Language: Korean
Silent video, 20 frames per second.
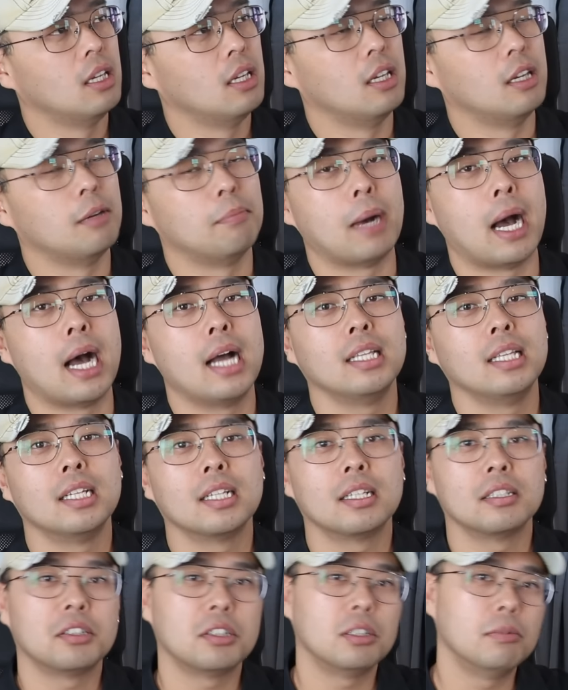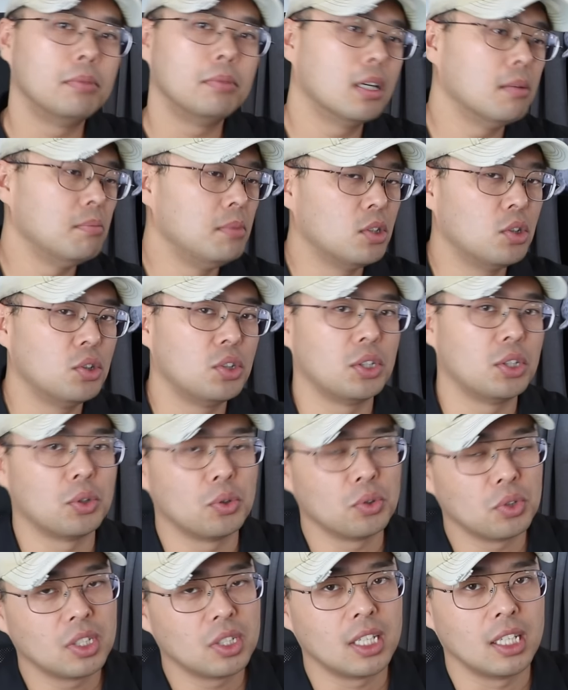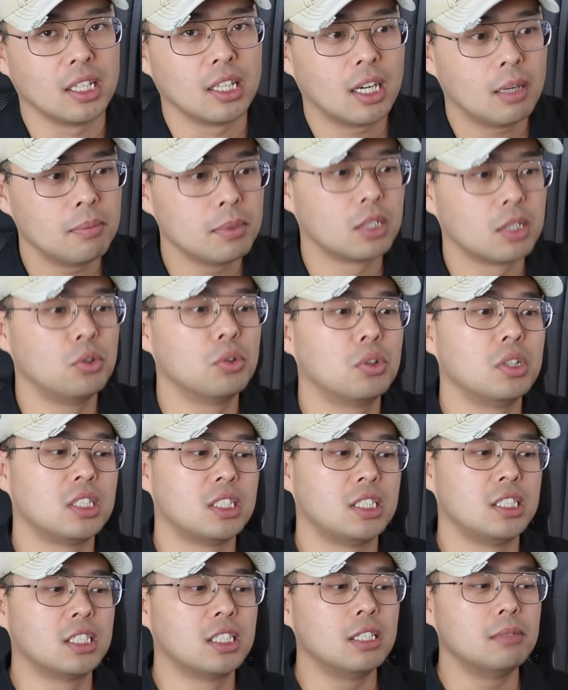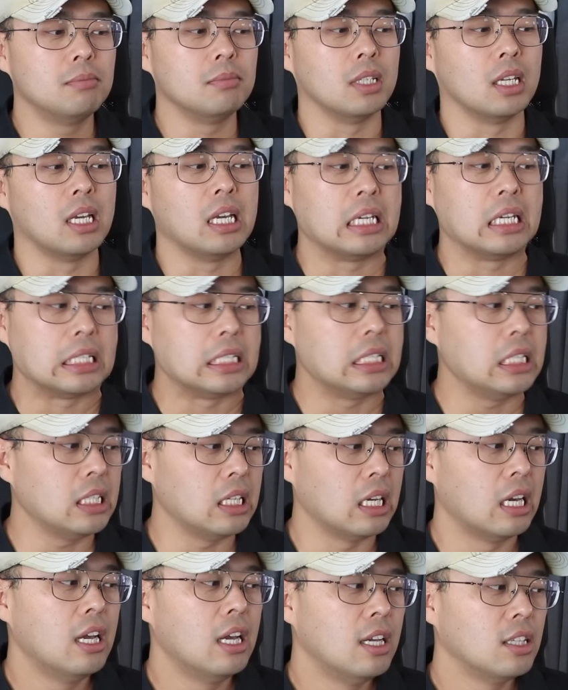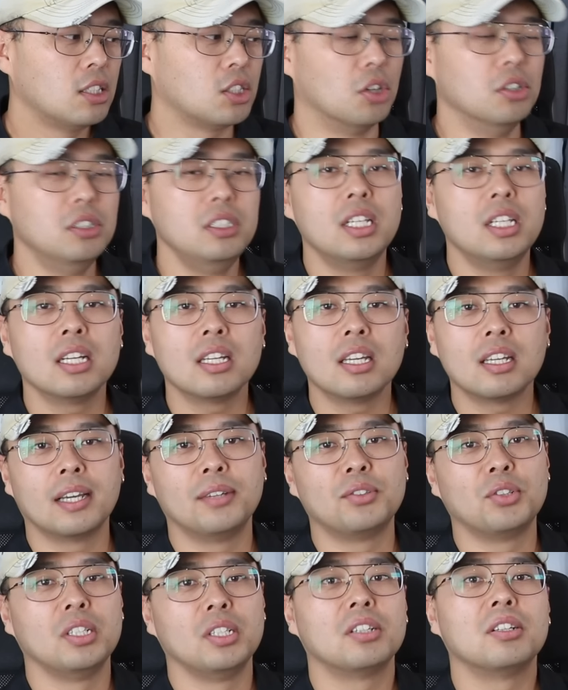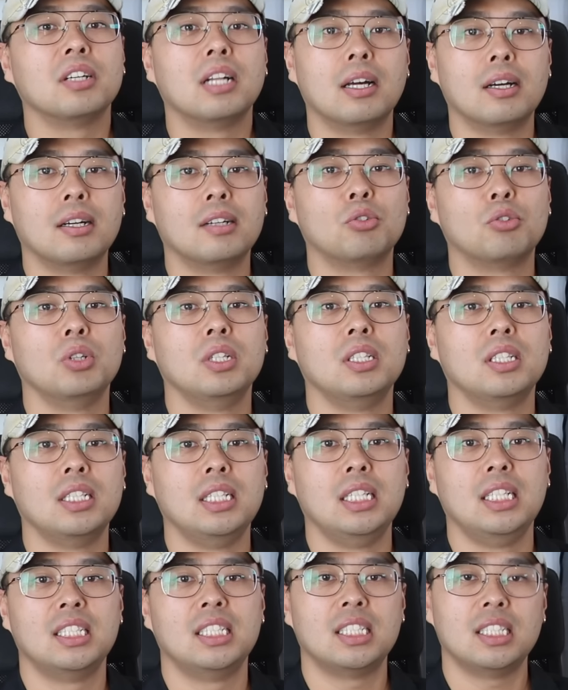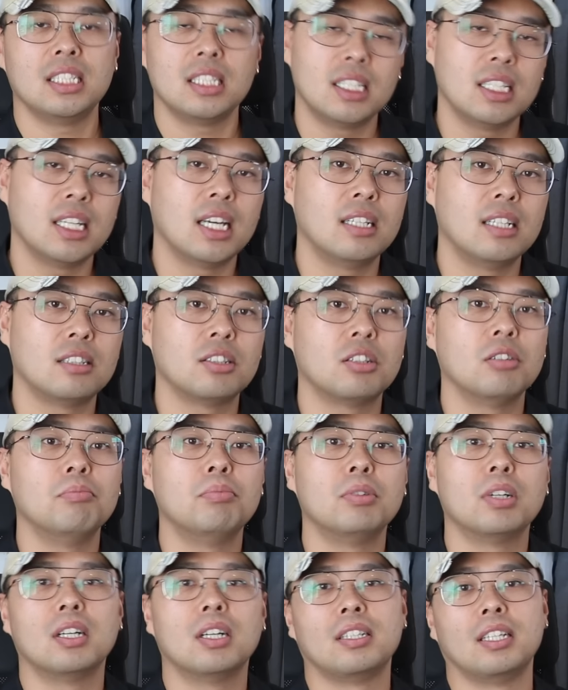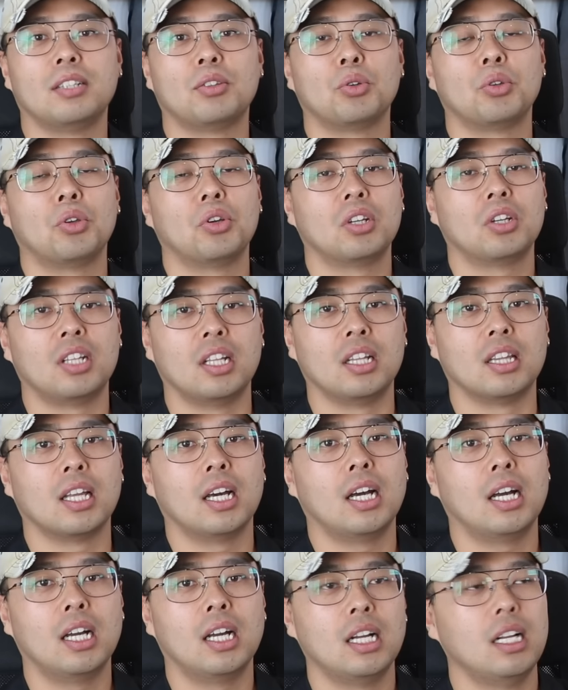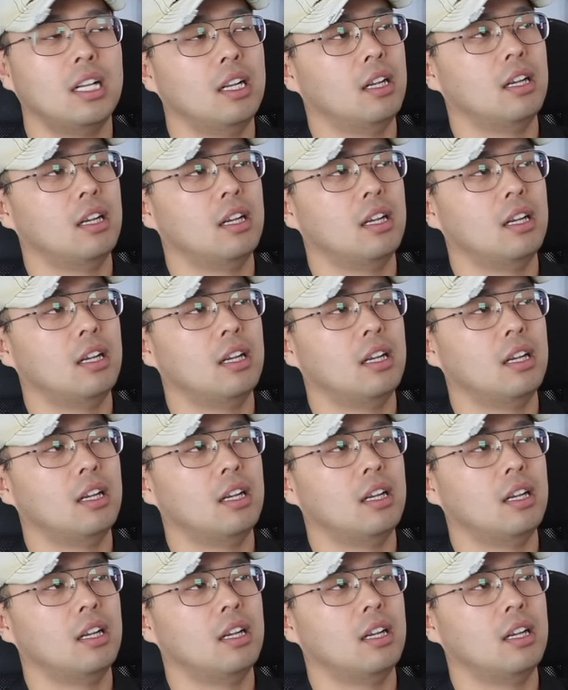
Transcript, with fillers: 예, 만약에 트럼프가 미국의 대통령이 된다 하면 그리고 지금 예, 이 전쟁이 계속 일어나고 있는 이 시기에 트럼프가 대통령이 된다.